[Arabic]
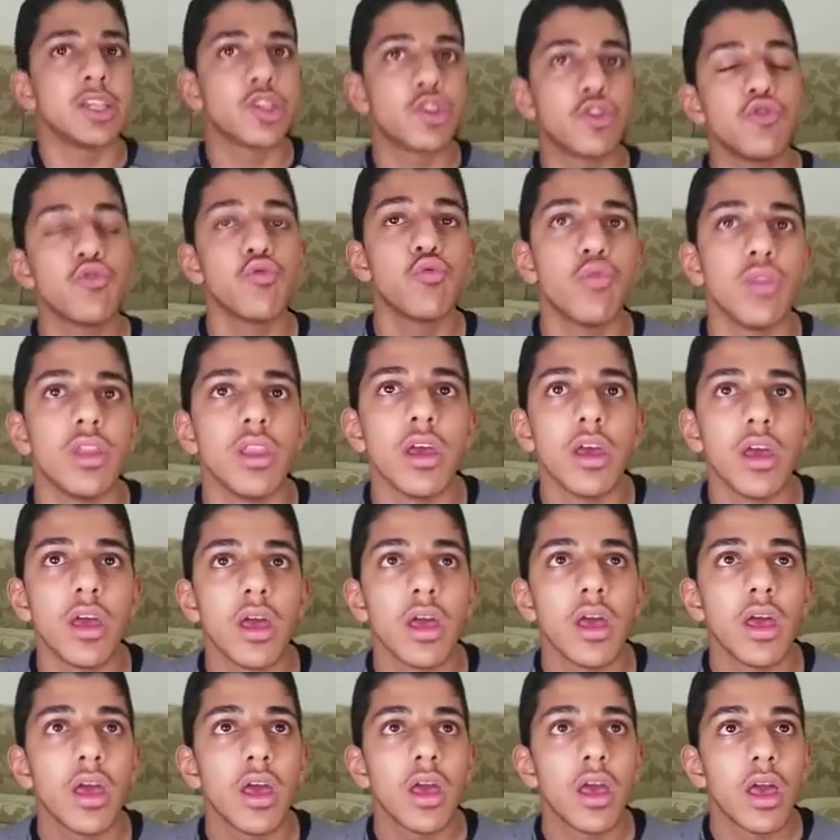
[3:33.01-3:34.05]
مجنون
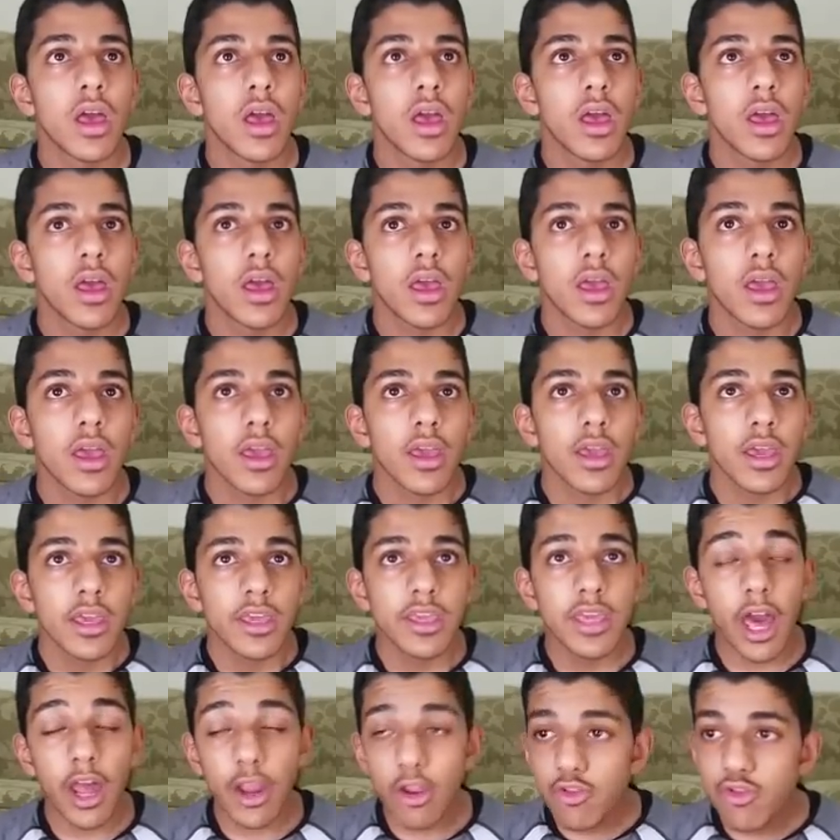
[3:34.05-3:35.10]

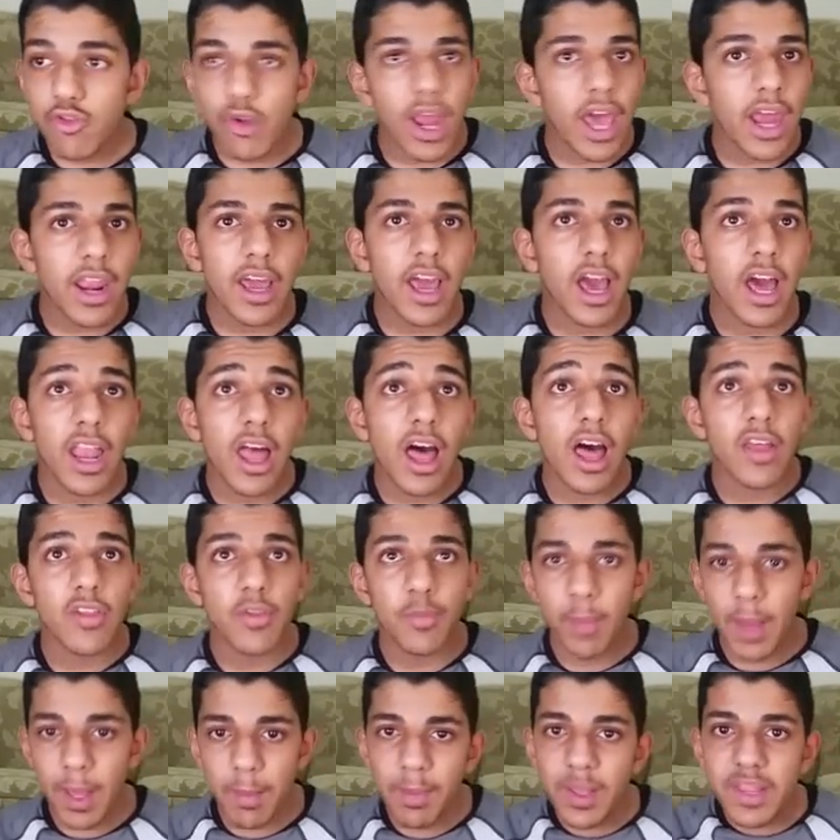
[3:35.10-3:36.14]
يا رجل انا
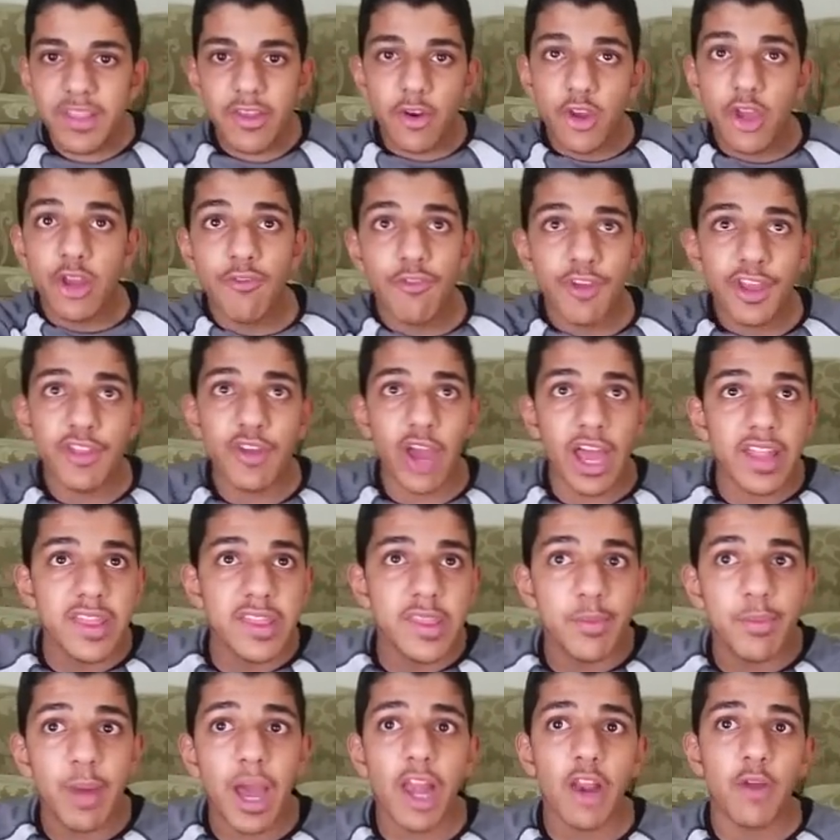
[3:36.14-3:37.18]
خلاص بترك الفيديو عن
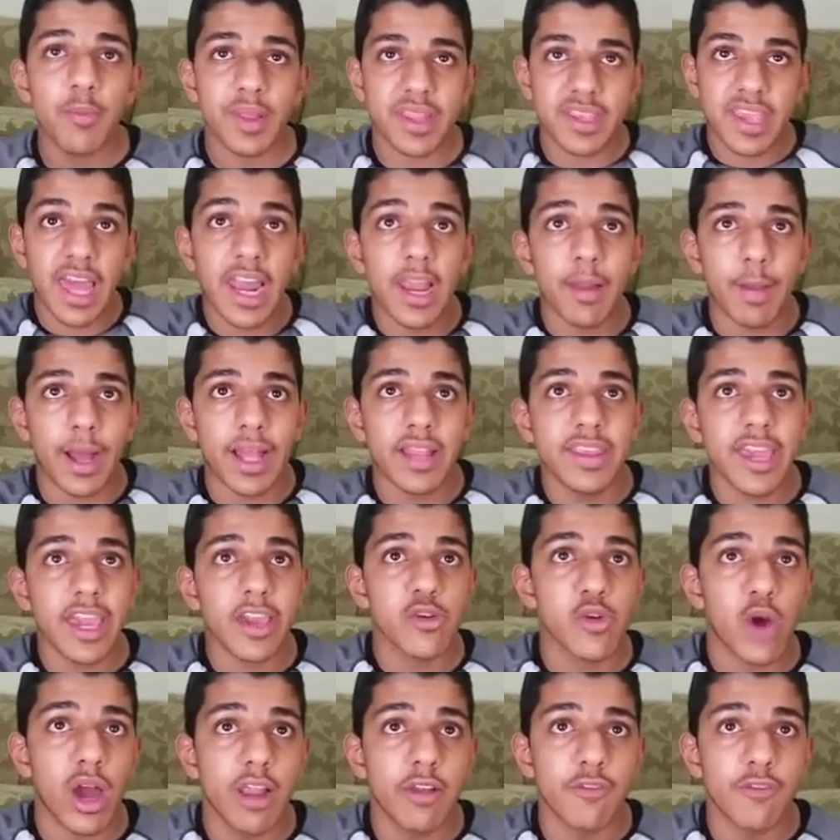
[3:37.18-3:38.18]
ديبالا وبتكلم عن ديجو